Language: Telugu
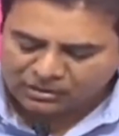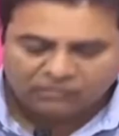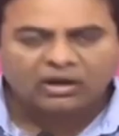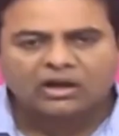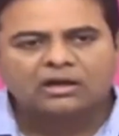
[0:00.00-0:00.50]

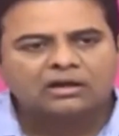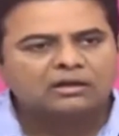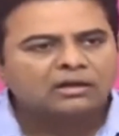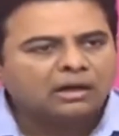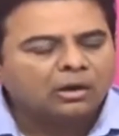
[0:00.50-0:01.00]
ఇవాళ
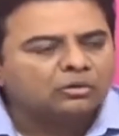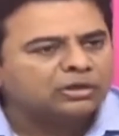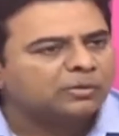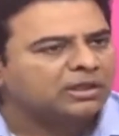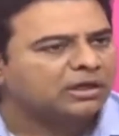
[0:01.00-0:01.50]

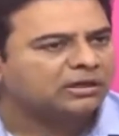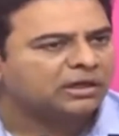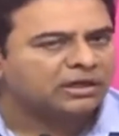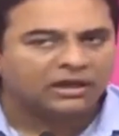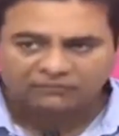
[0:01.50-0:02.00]
గౌతమ్ అదానీ
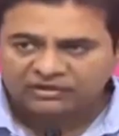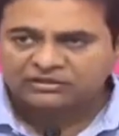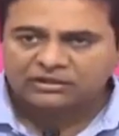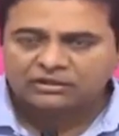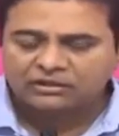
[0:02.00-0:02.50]
అనే
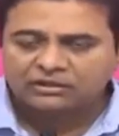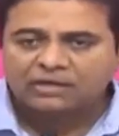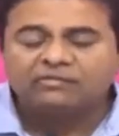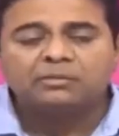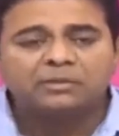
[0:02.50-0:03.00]
వ్యక్తి
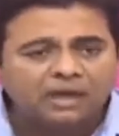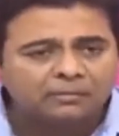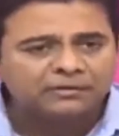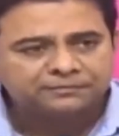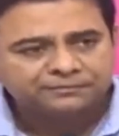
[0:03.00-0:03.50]
ఎవరి
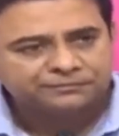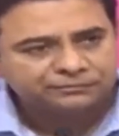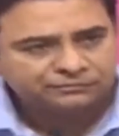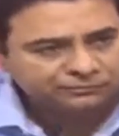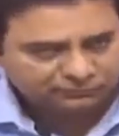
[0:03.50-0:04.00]
బినామీ
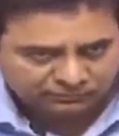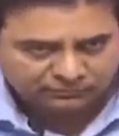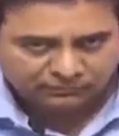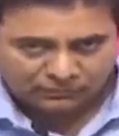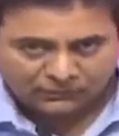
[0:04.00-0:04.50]

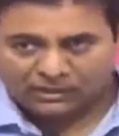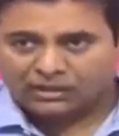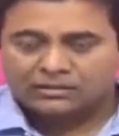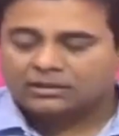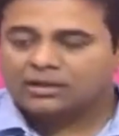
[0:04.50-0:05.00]

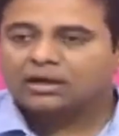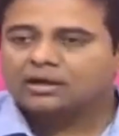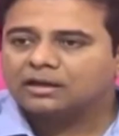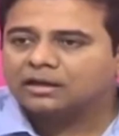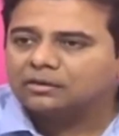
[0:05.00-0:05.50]
ఇది నేను
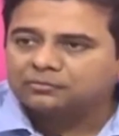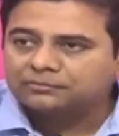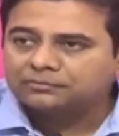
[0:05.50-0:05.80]
అడగడం కాదు